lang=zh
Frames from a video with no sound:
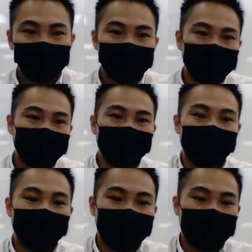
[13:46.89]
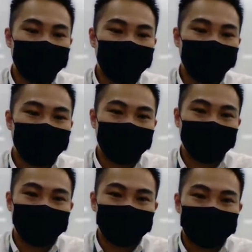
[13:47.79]
另外我们还有啊，
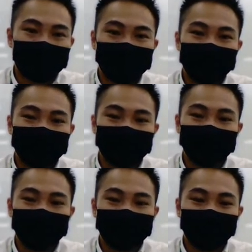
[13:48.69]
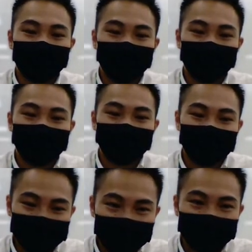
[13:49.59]
刚一直介绍到我们的影
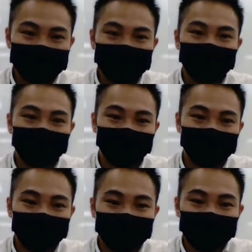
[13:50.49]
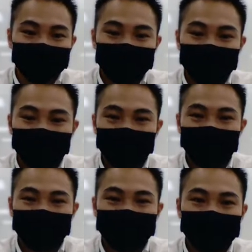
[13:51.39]
像系统。
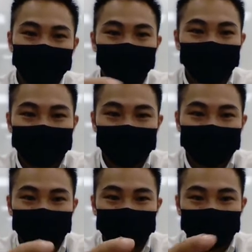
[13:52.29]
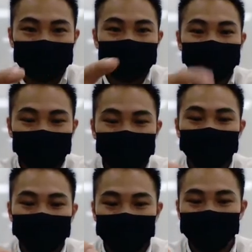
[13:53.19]
那这边有讲到说 T M
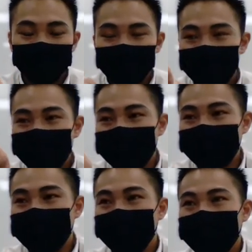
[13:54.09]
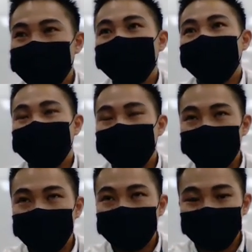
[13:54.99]
Vision 的部分，其实我们是呃全
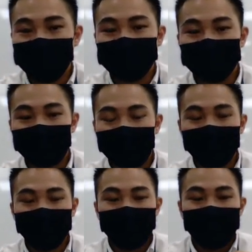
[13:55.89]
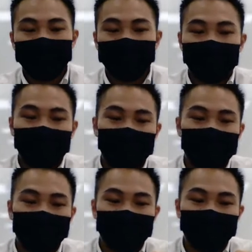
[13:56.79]
球第一支把把
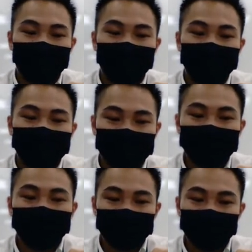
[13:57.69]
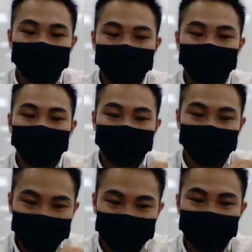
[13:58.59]
呃视觉系统
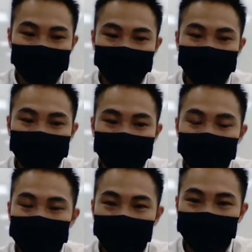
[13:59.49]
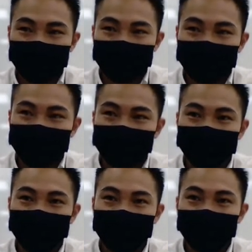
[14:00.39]
直接 embedded 直
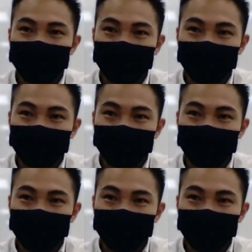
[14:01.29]
接